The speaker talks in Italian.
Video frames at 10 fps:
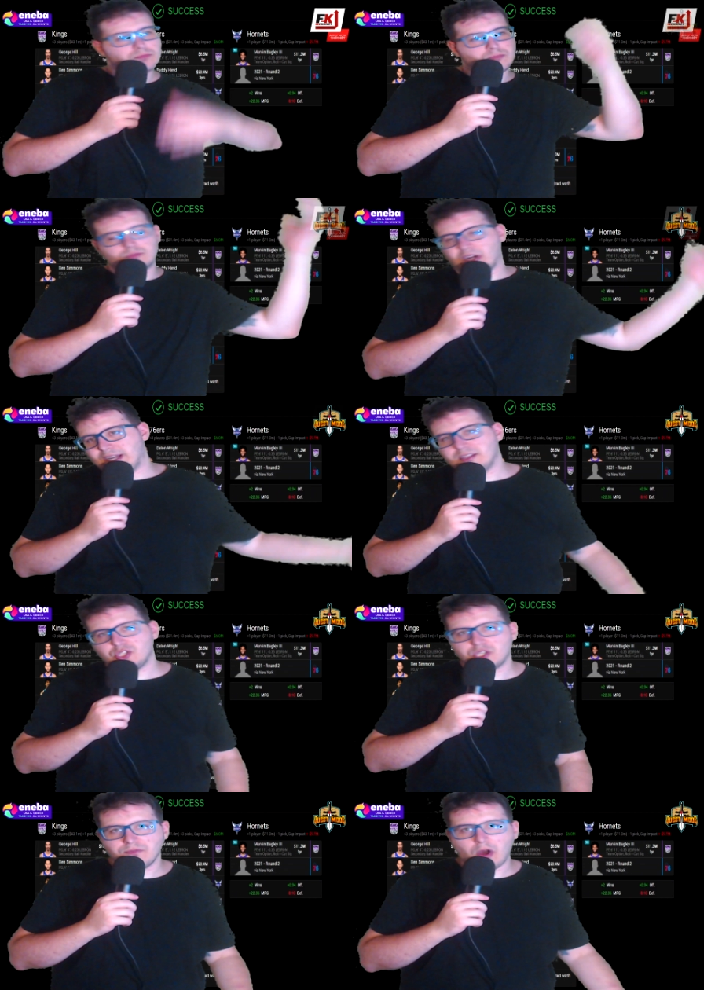
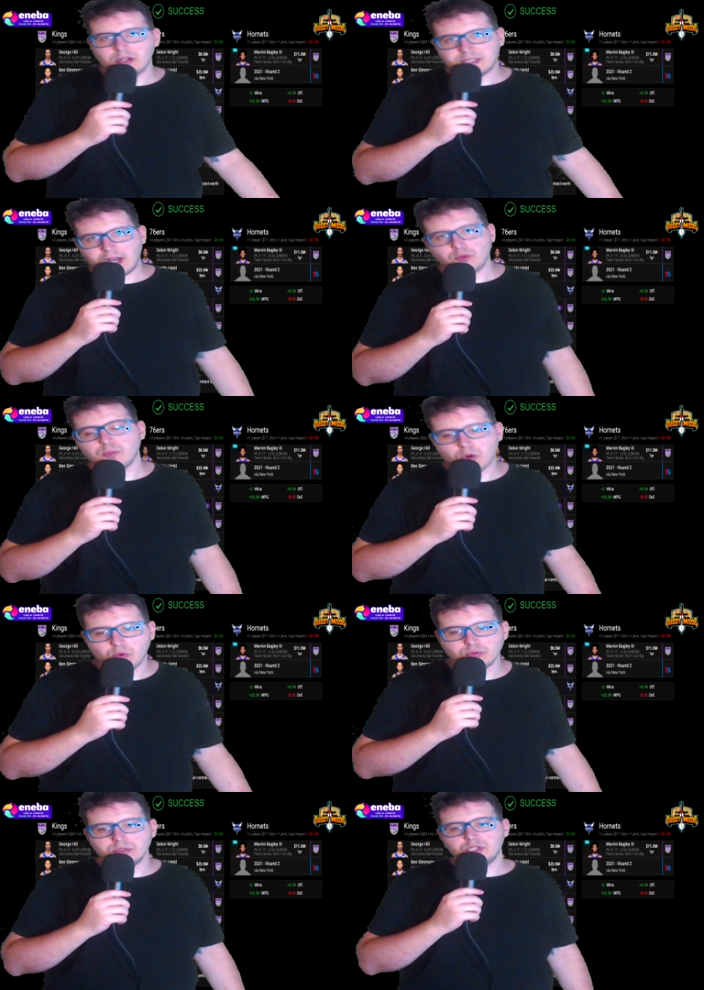13 volte la numero
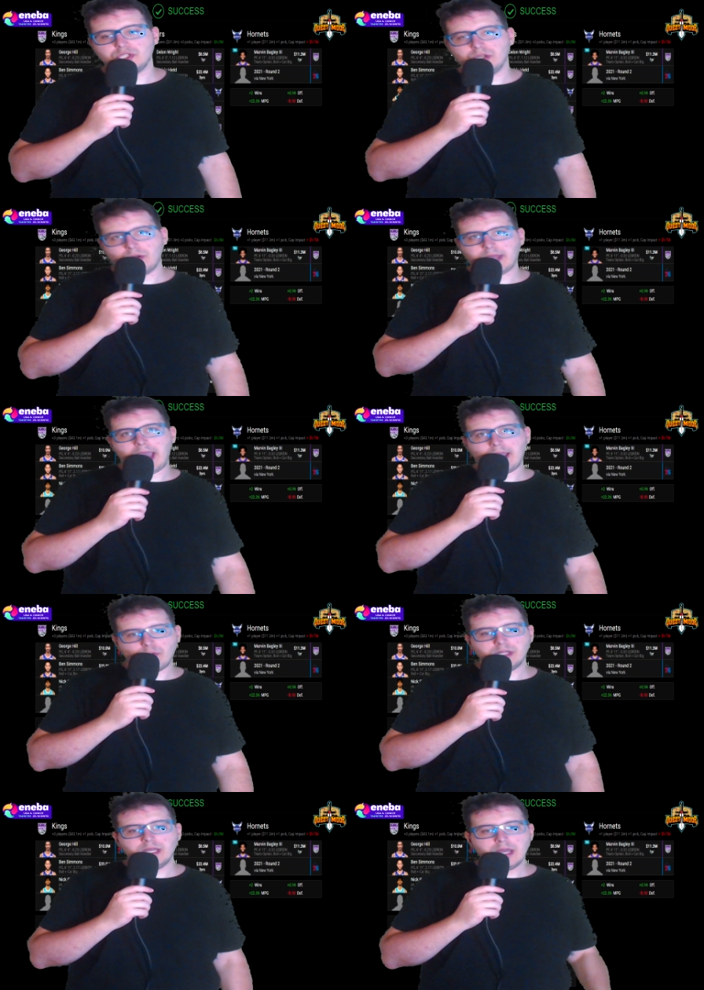11, ok?
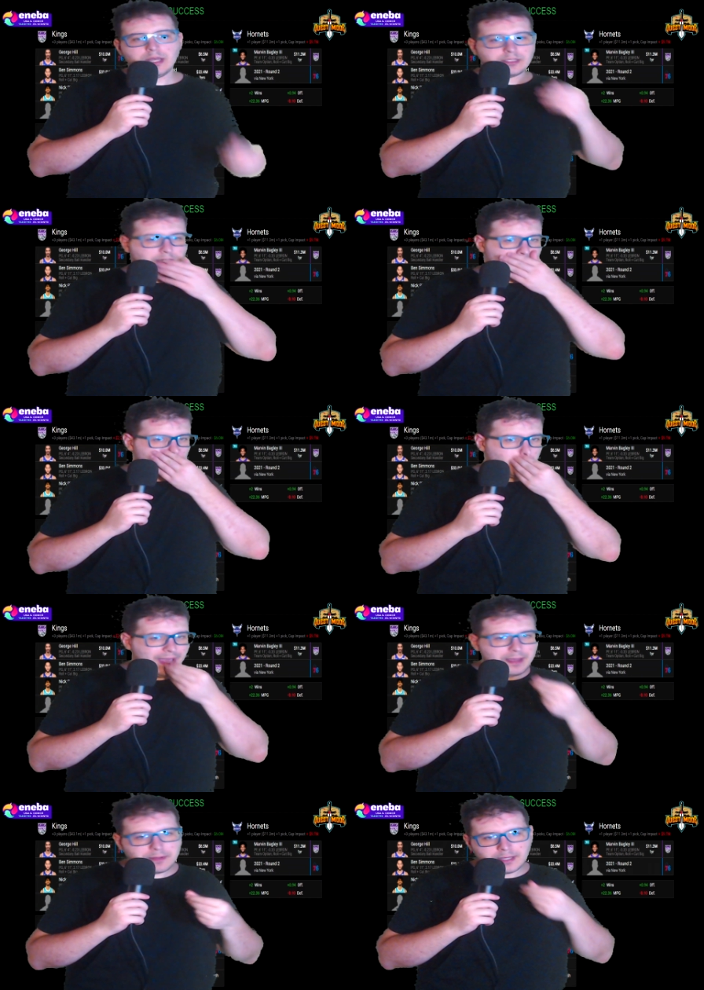Quindi secondo
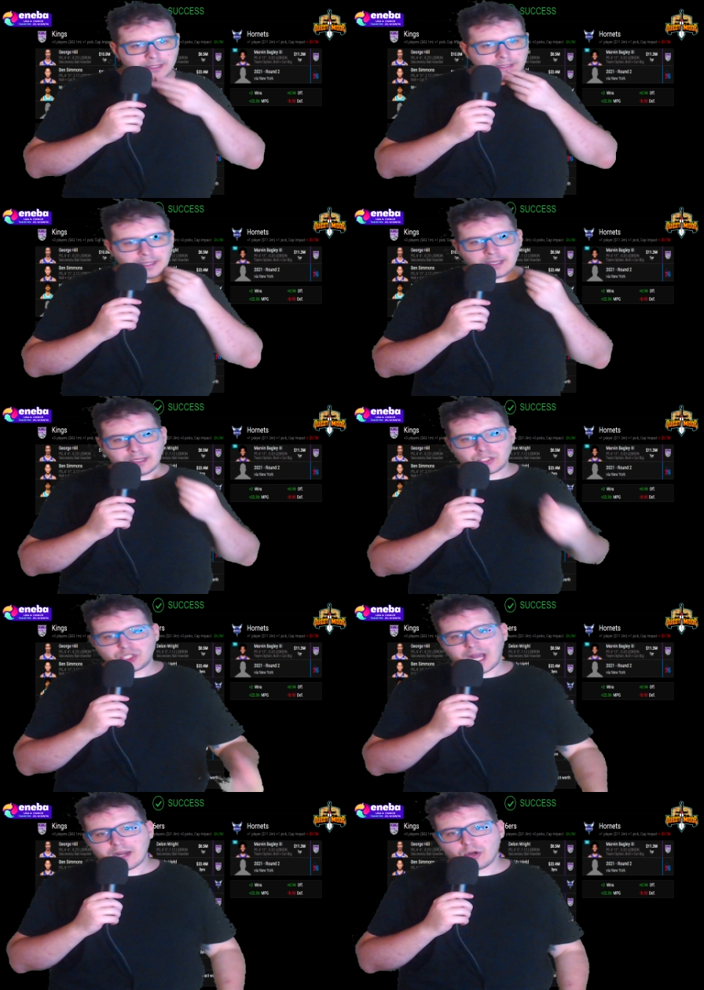me eh,
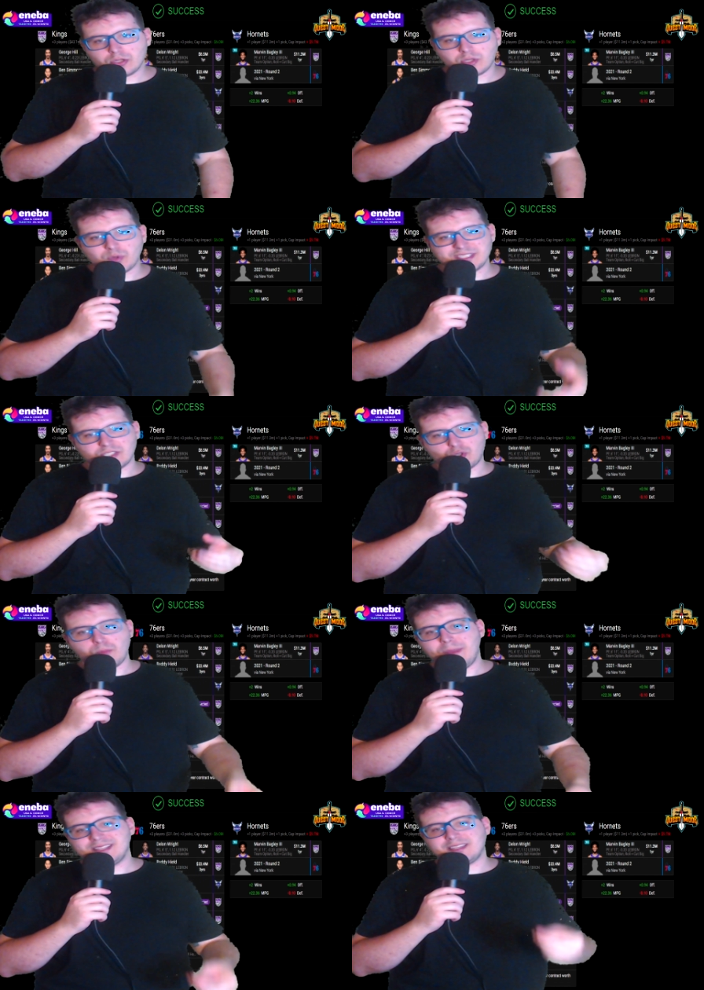Charlotte questa
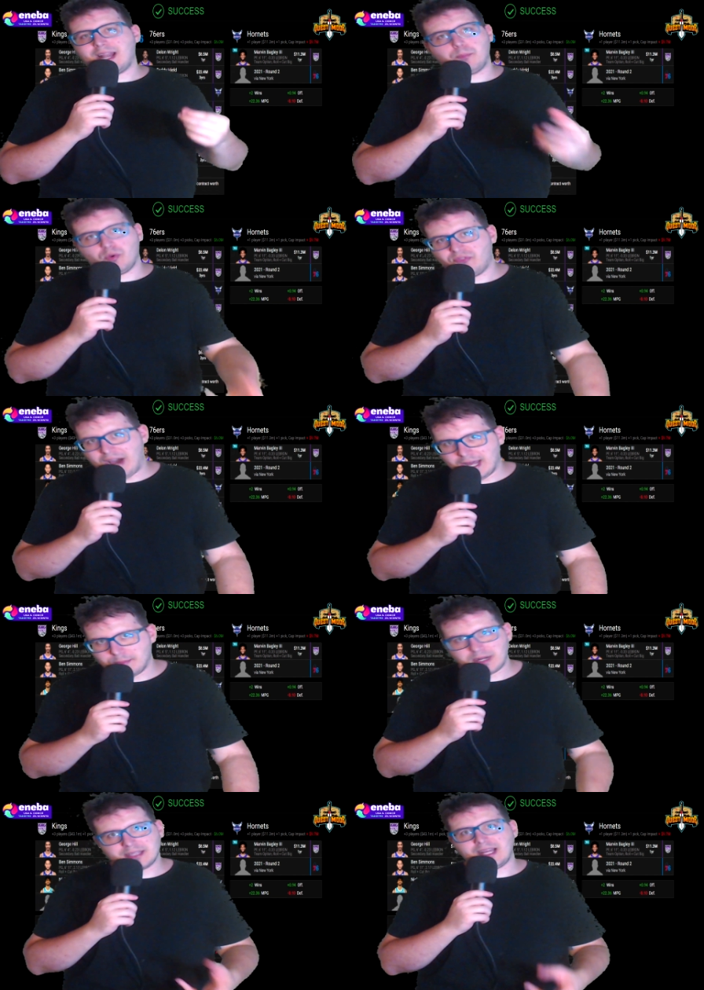scommessa la può fare,
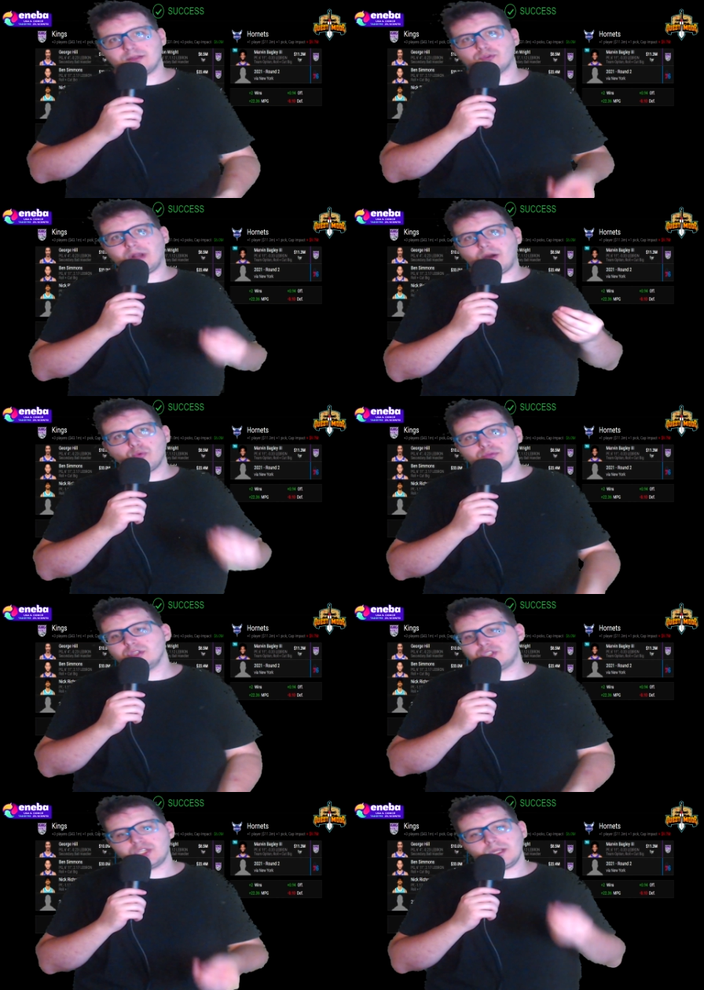perché tanto alla
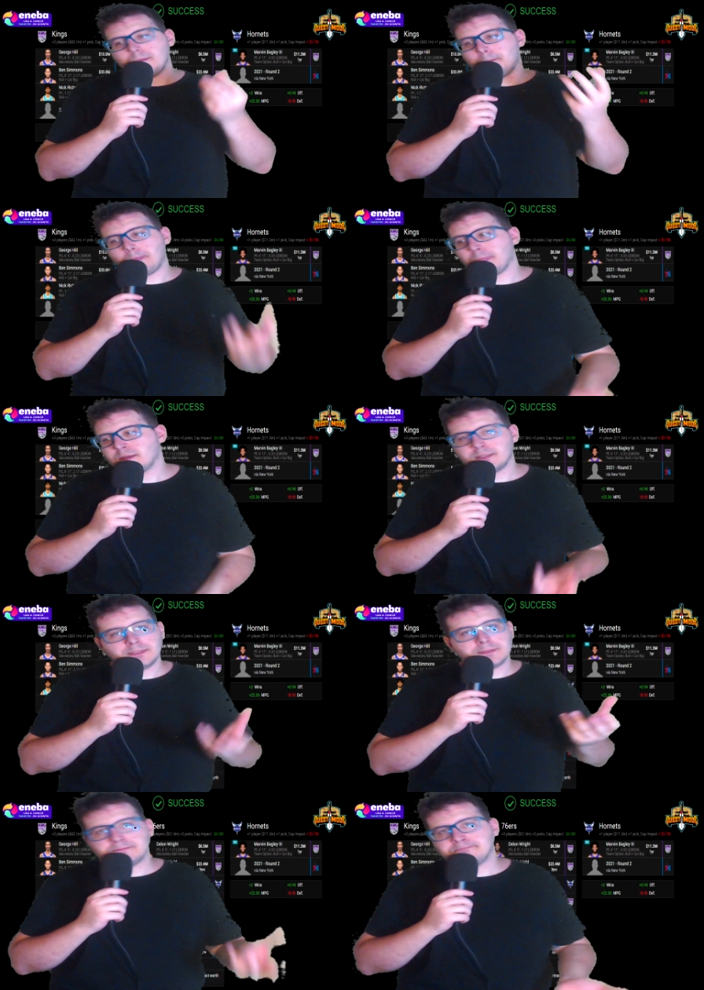11
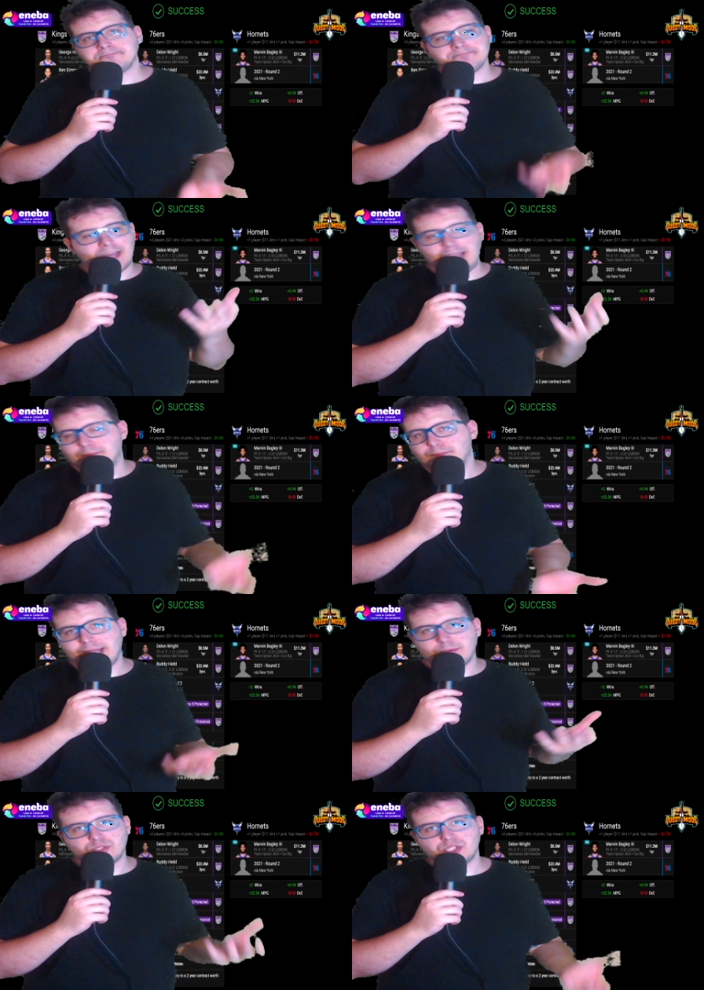dai,
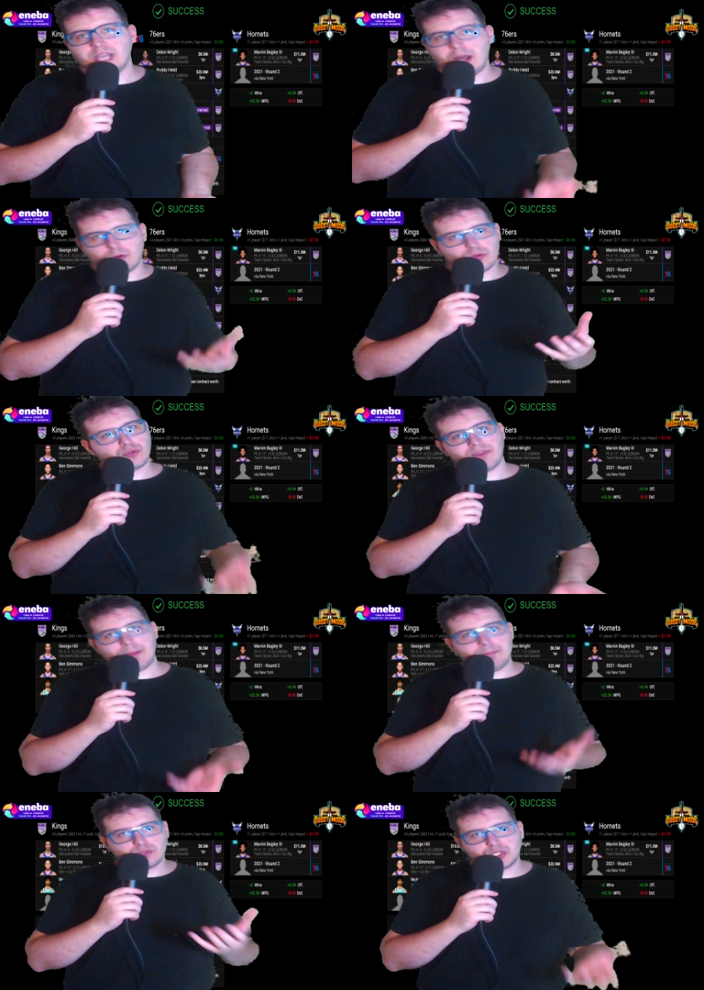parliamoci chiaro, non
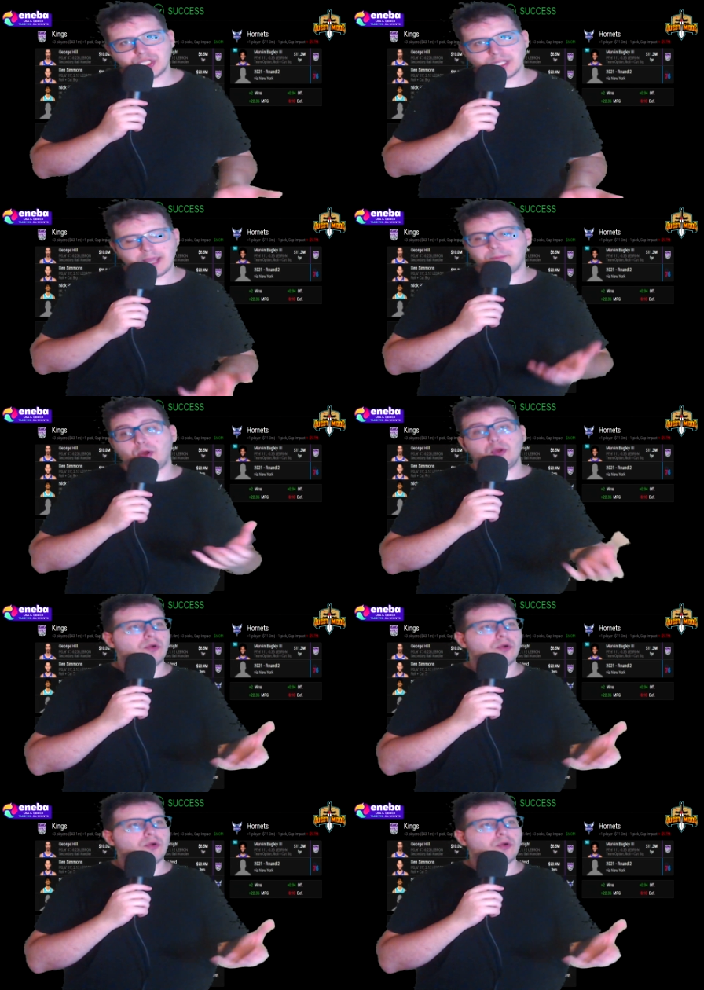dovrebbe uscire. Poi, oh,